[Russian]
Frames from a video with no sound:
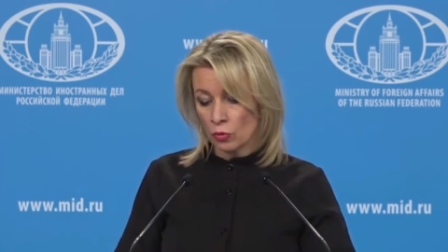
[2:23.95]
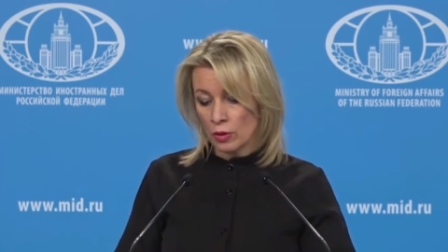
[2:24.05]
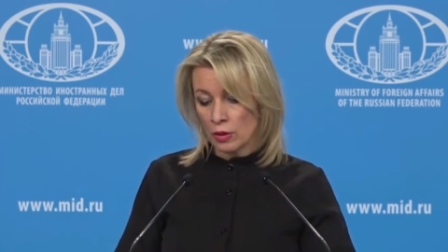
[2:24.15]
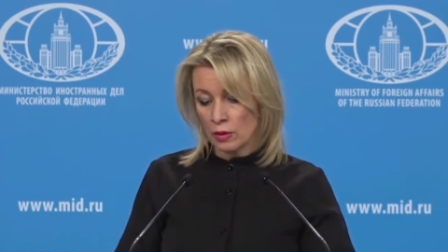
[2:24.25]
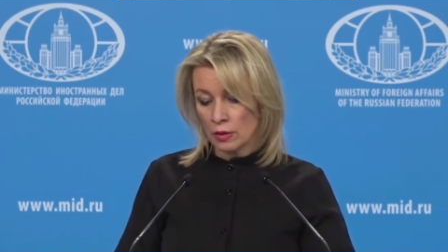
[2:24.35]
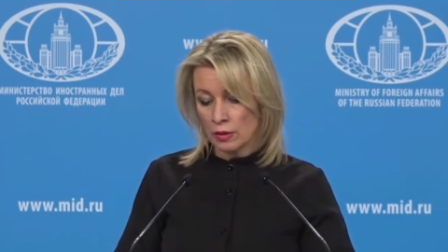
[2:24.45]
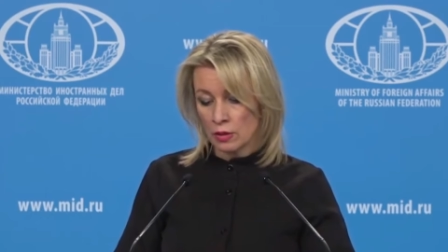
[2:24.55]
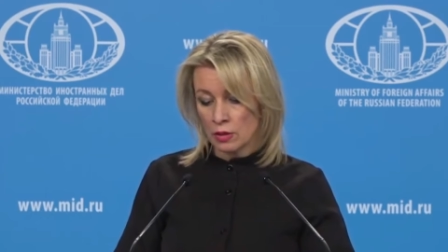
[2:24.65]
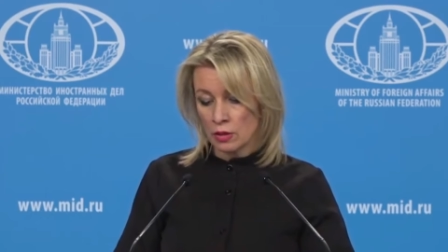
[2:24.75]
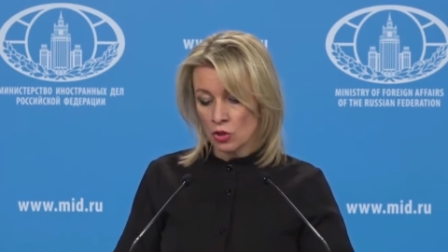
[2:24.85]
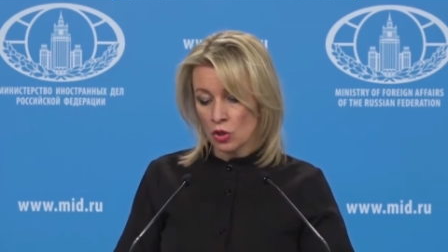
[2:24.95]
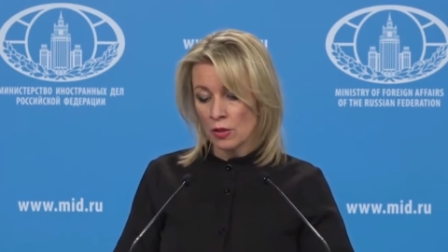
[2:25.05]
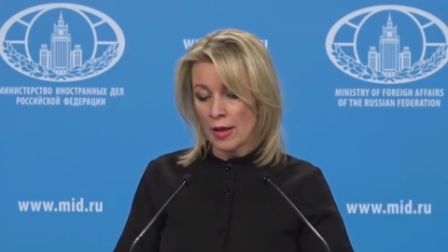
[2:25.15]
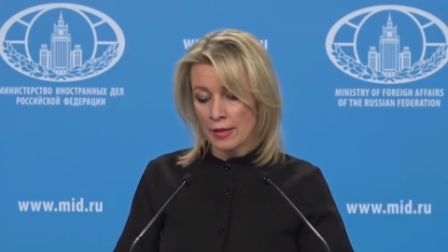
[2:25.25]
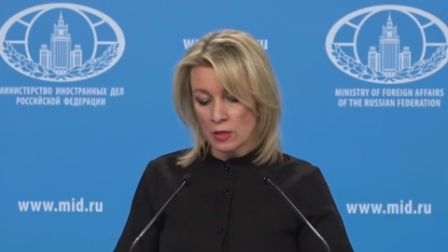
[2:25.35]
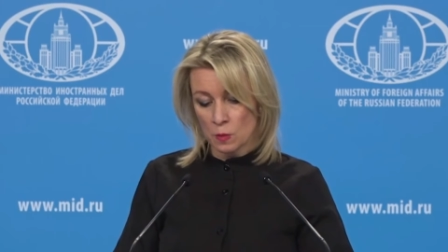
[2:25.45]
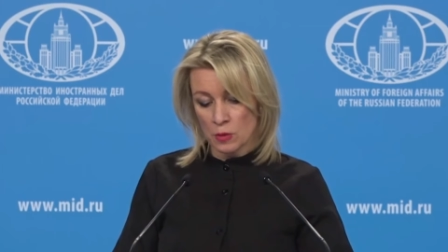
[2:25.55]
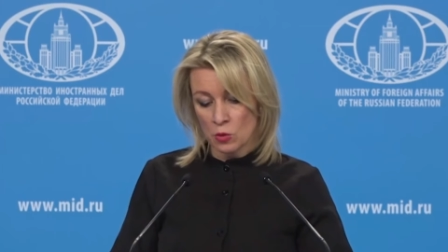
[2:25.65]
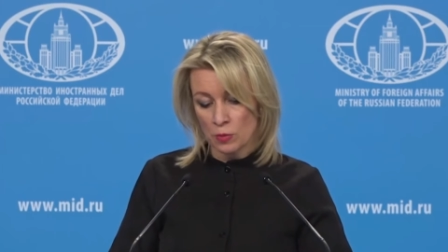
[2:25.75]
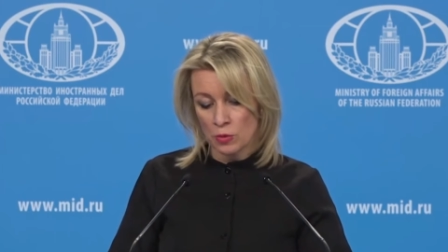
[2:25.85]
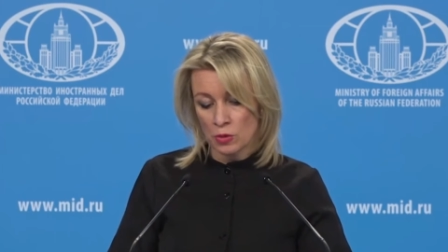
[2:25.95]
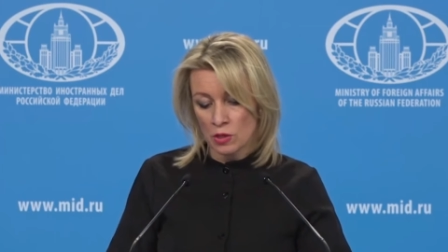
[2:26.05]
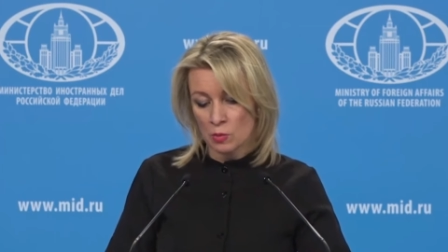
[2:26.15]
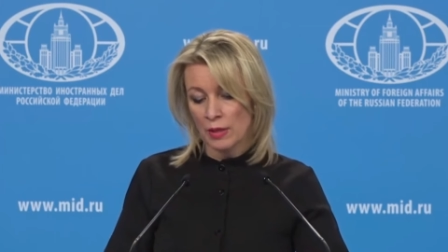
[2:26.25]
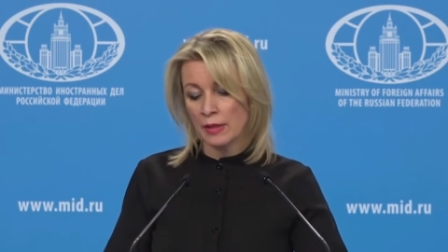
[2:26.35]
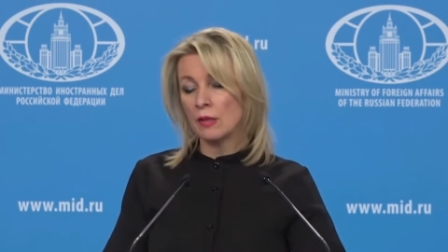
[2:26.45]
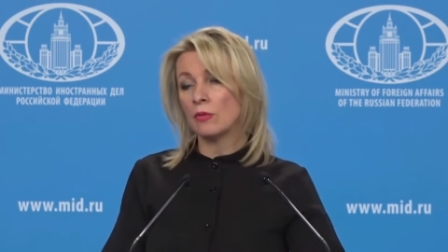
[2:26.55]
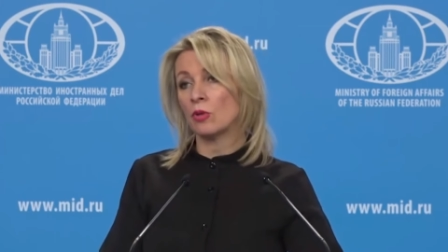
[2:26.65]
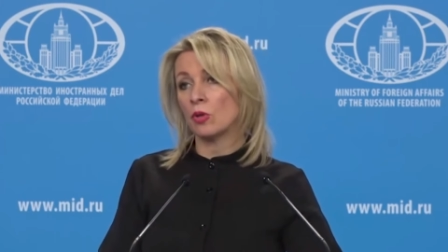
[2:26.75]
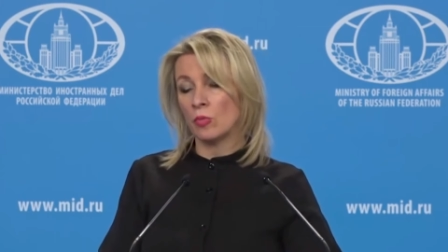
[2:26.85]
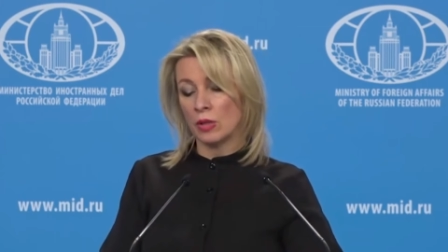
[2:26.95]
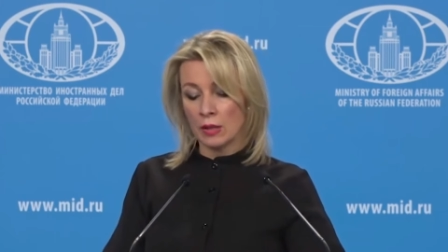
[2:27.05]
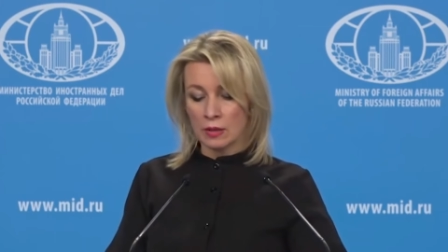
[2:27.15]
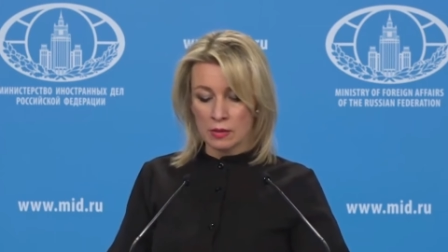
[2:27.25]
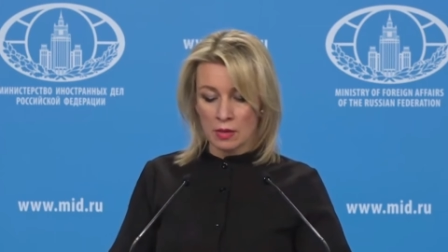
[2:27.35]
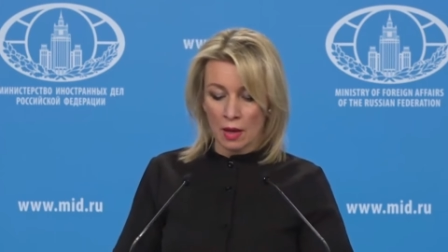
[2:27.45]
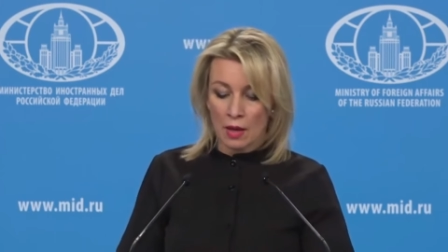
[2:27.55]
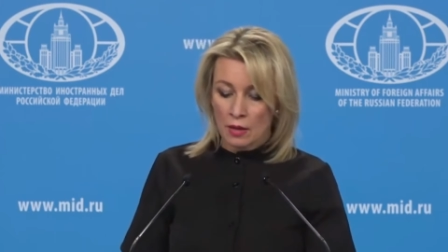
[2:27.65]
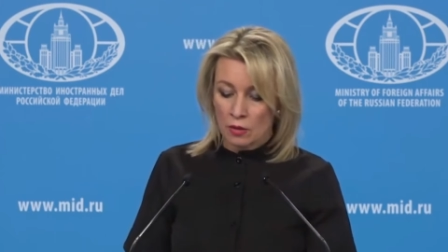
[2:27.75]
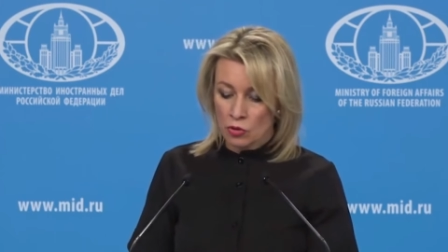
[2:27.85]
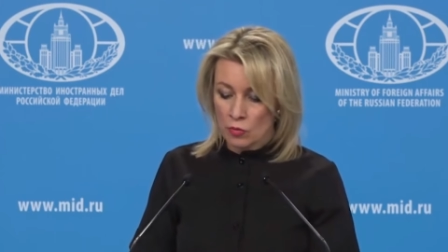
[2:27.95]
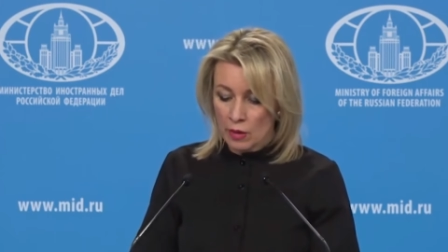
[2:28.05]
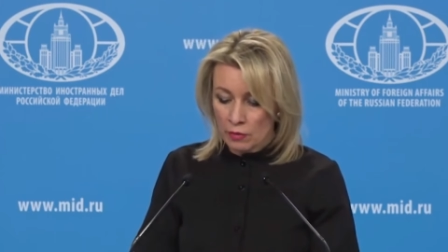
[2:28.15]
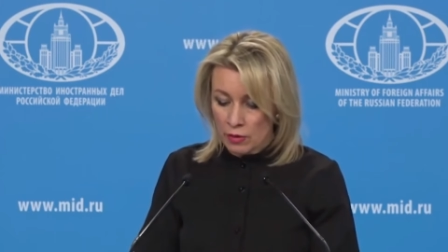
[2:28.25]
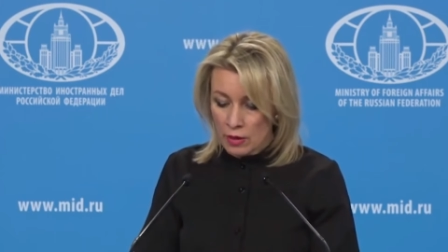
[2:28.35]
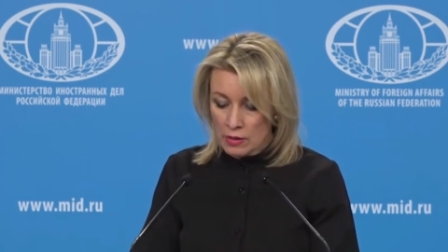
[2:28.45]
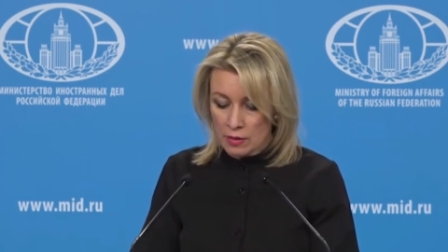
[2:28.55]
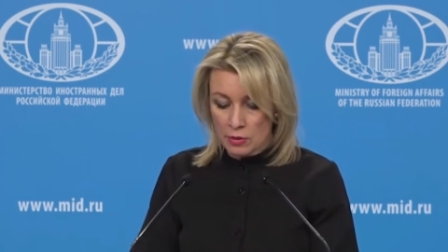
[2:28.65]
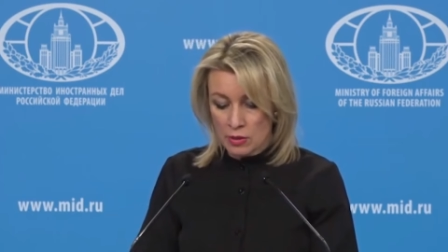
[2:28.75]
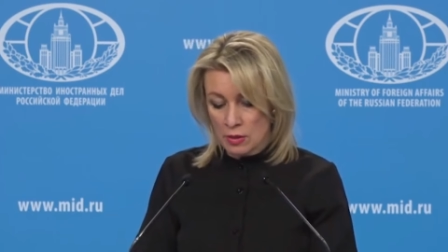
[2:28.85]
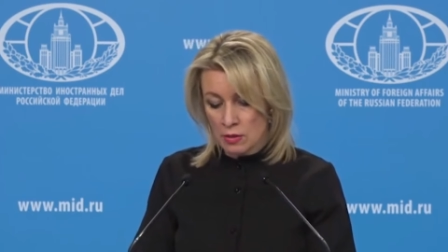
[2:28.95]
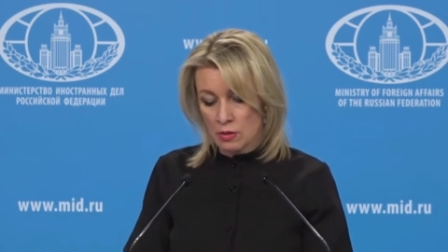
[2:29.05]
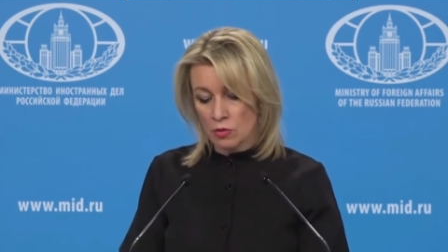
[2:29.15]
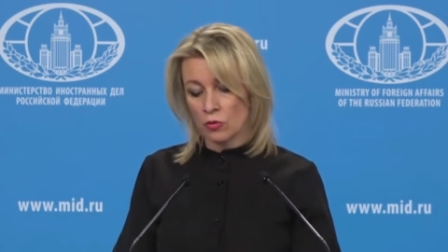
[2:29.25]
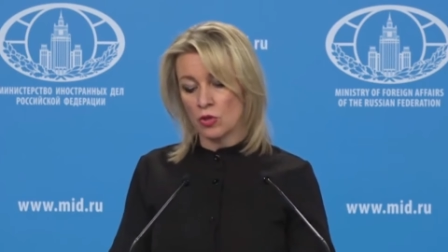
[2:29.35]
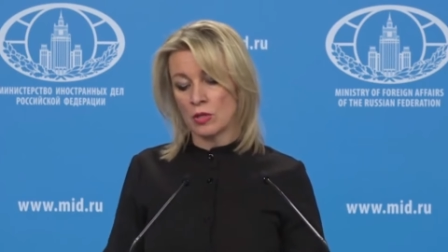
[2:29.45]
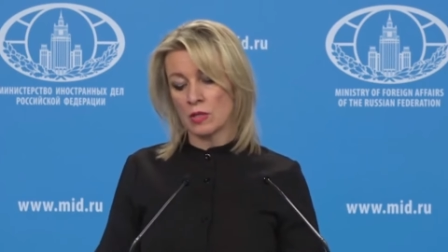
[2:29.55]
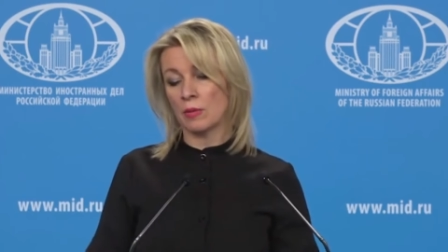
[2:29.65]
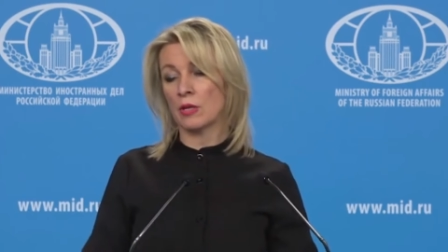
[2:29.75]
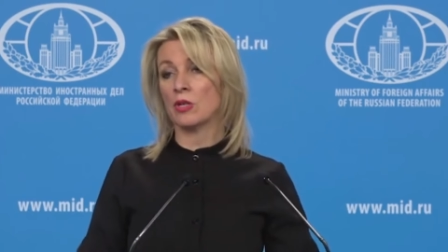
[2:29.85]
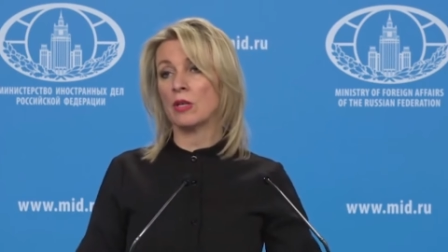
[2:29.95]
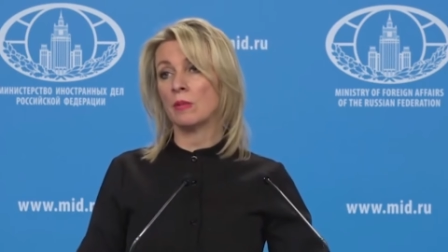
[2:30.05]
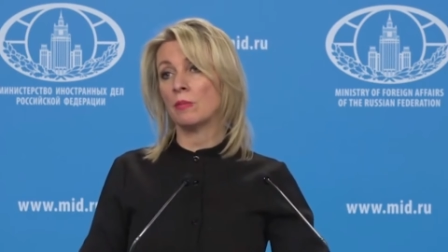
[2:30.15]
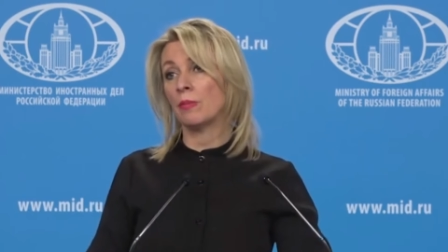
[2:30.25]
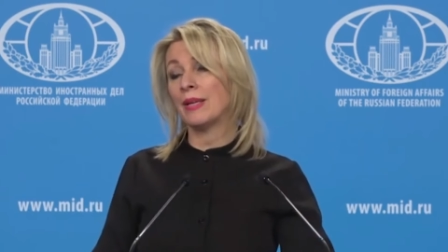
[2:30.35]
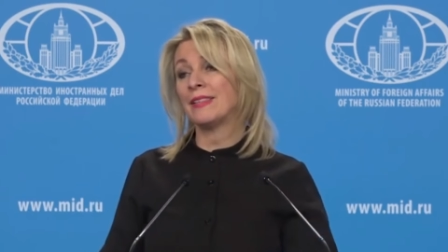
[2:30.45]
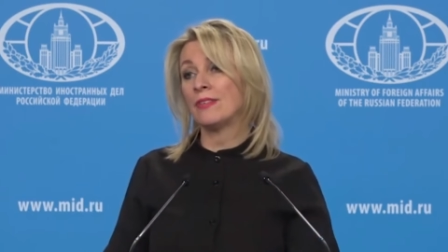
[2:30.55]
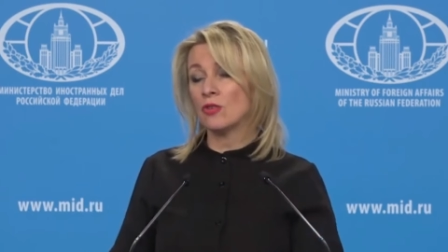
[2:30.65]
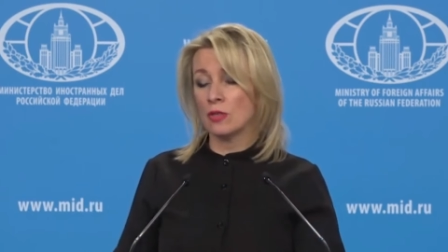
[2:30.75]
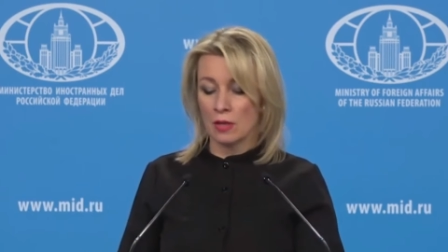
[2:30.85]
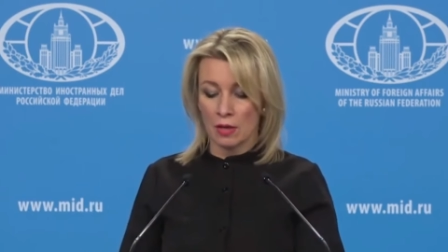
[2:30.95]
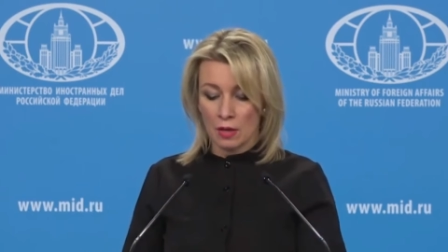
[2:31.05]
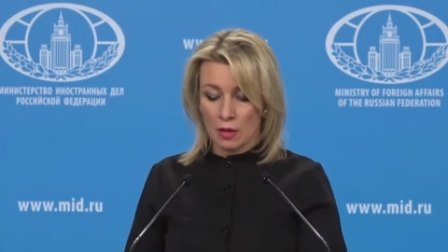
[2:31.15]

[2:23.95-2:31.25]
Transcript: то их нежелание способствовать разблокированию коммуникации на Южном Кавказе объясняется исключительно соображениями политической